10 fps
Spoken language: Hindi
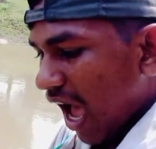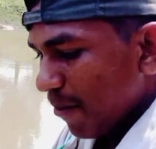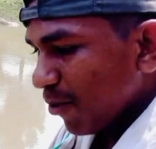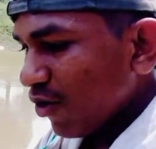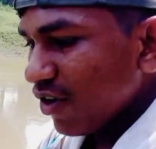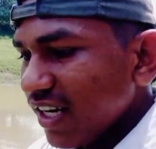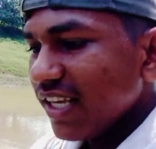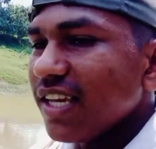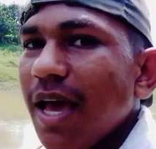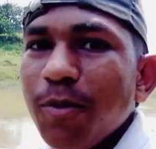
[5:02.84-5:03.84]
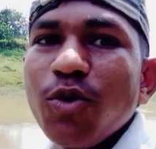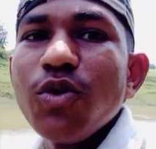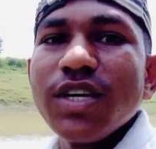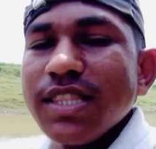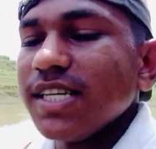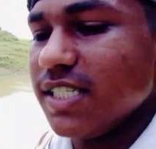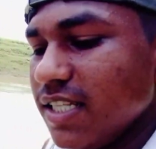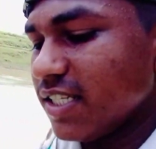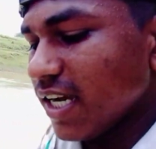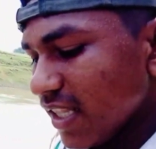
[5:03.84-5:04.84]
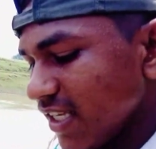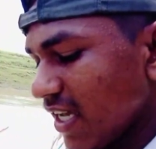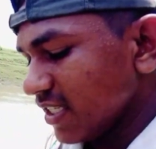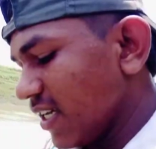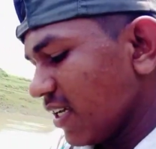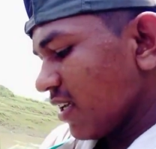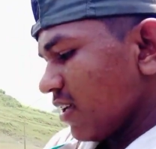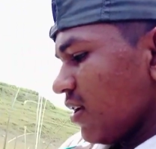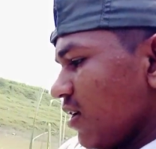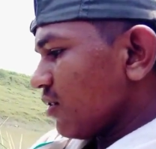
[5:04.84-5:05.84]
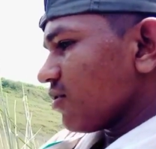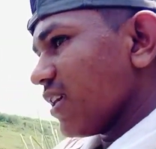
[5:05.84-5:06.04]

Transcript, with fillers: आप लोगों के लिए कि आप लोगों को इतनी अच्छा जगह दिखा सकें तो